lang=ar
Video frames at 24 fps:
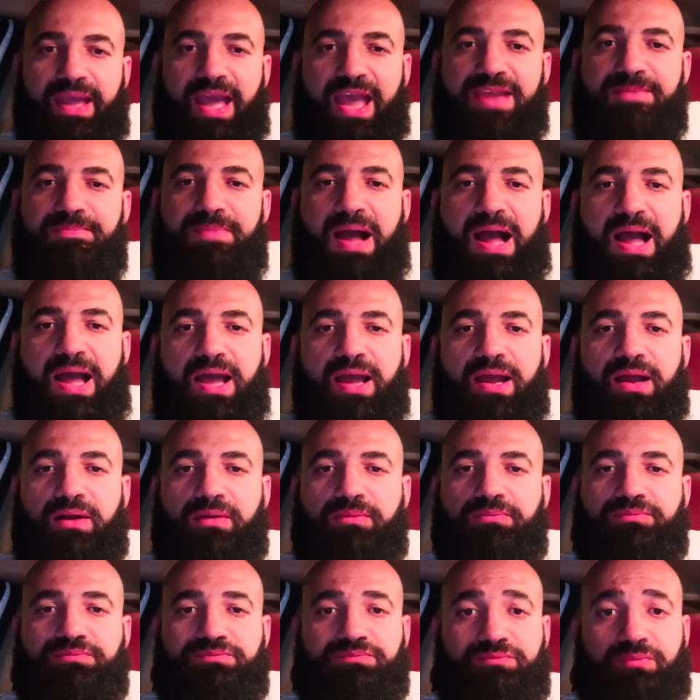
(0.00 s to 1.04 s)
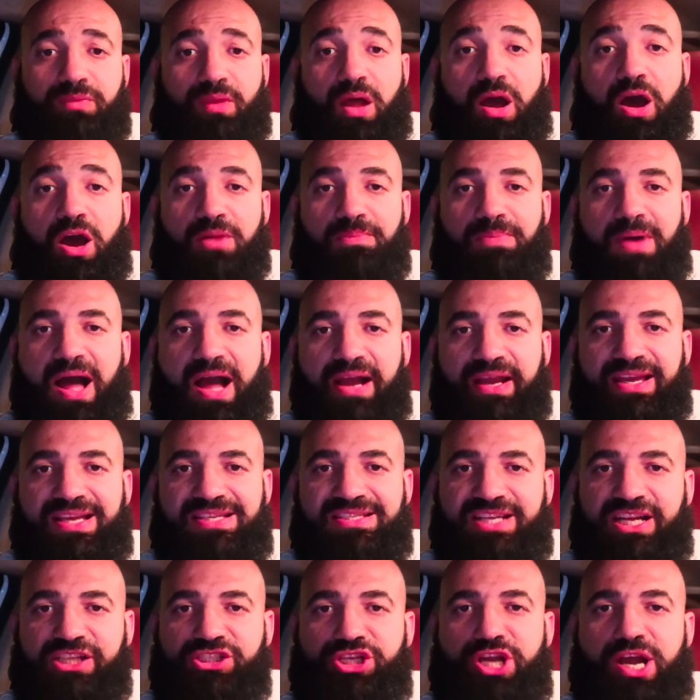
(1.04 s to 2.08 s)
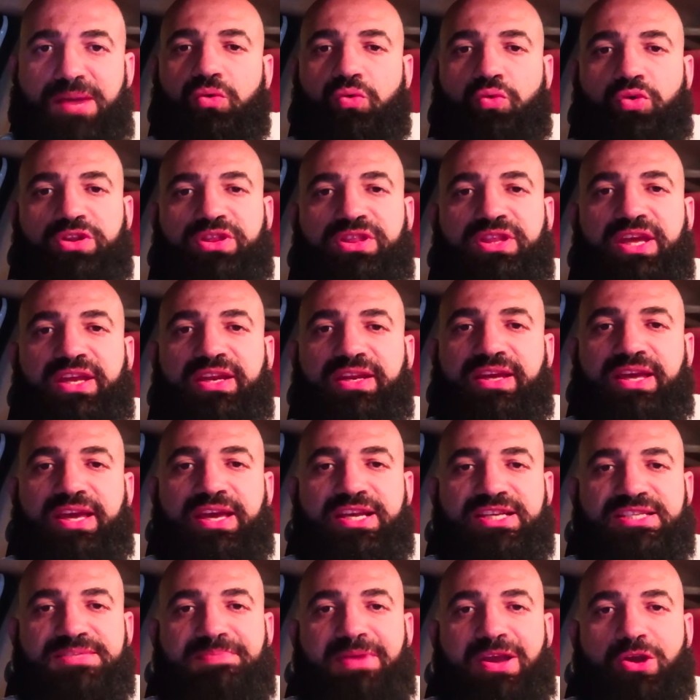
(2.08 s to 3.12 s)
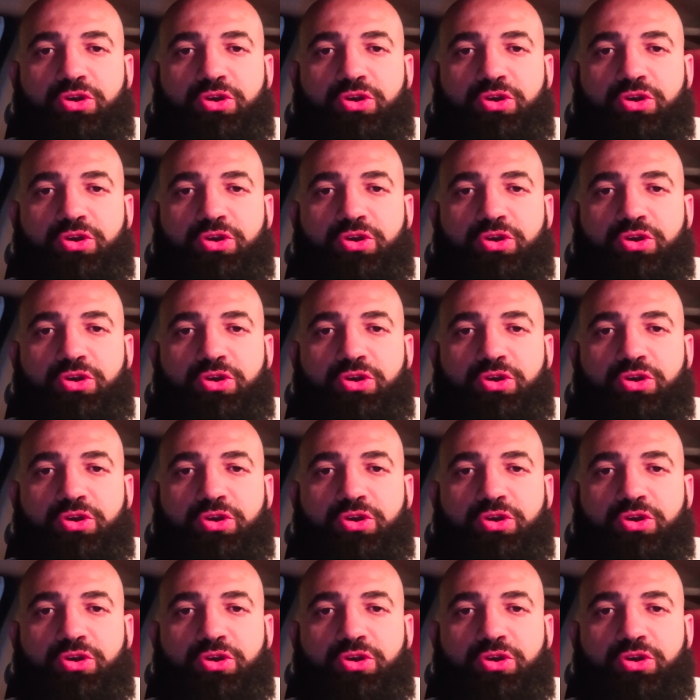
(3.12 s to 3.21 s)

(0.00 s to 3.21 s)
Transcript: جاي معاه اربع اكياس كاتشب واتنين كيس